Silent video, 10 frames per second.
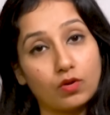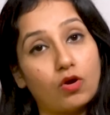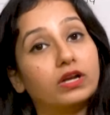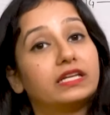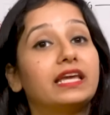
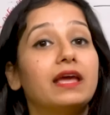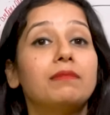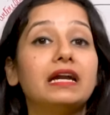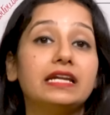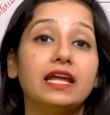और ये
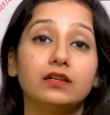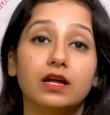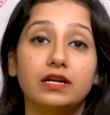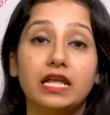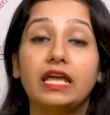मेंटेन
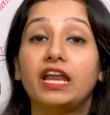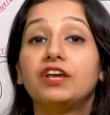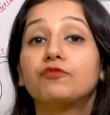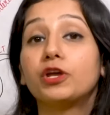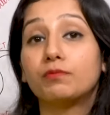करने के
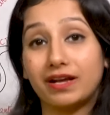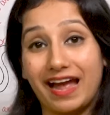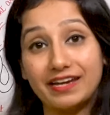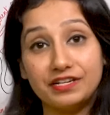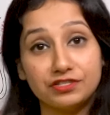लिए वो एक
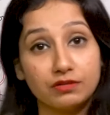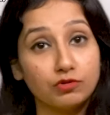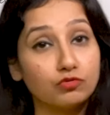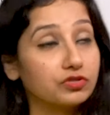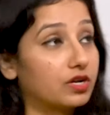मैकेनिज्म
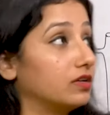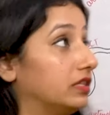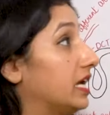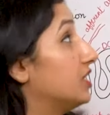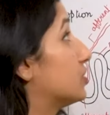यूज
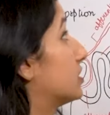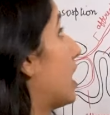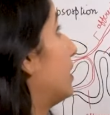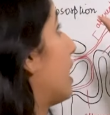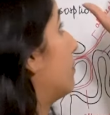करती है
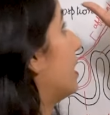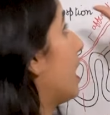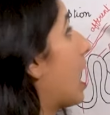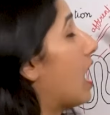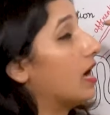जिसका नाम
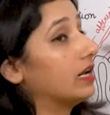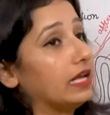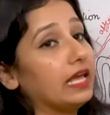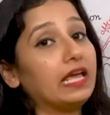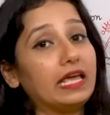है आर
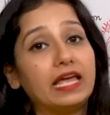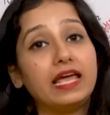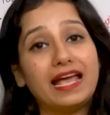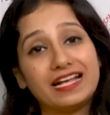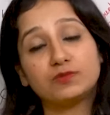ए
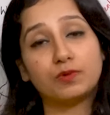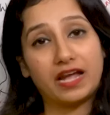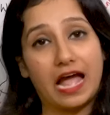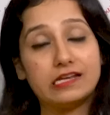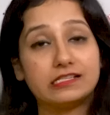ए एस
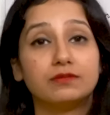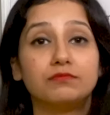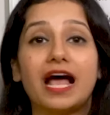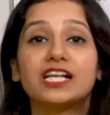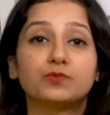
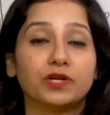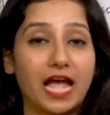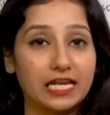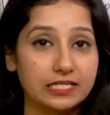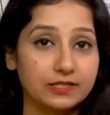मैकेनिज्म रास
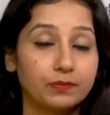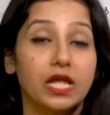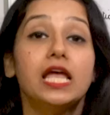मैकेनिज्म